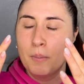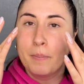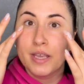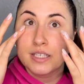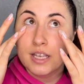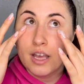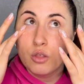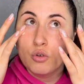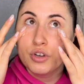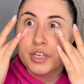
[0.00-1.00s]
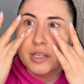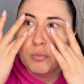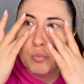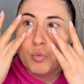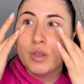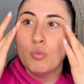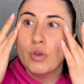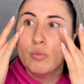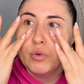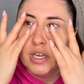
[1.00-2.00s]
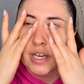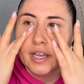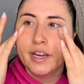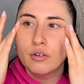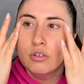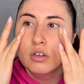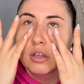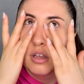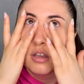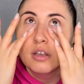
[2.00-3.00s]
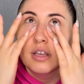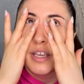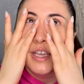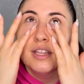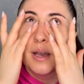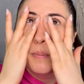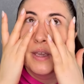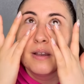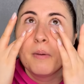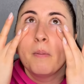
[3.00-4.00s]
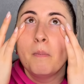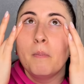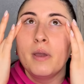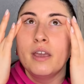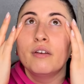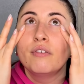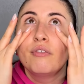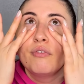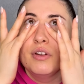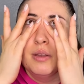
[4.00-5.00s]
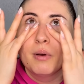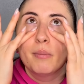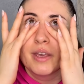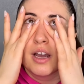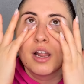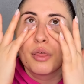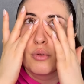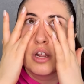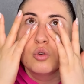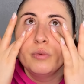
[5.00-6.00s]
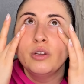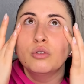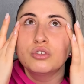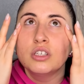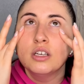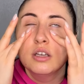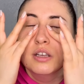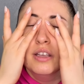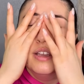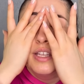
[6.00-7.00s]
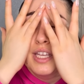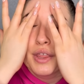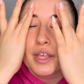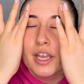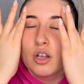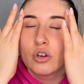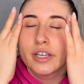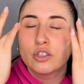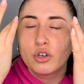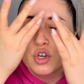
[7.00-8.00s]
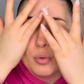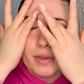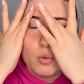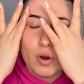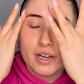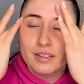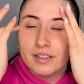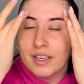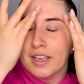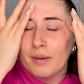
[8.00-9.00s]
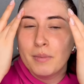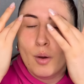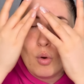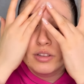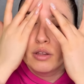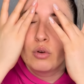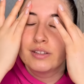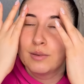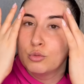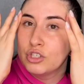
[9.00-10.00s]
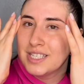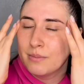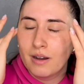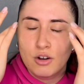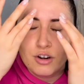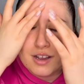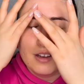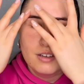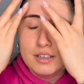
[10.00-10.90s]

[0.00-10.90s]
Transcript: pesado ni muy, muy, muy ligero. Y también me flipa, me deja la zona luminosa y hace que el corrector no me cuarte, me aguante durante muchísimas horas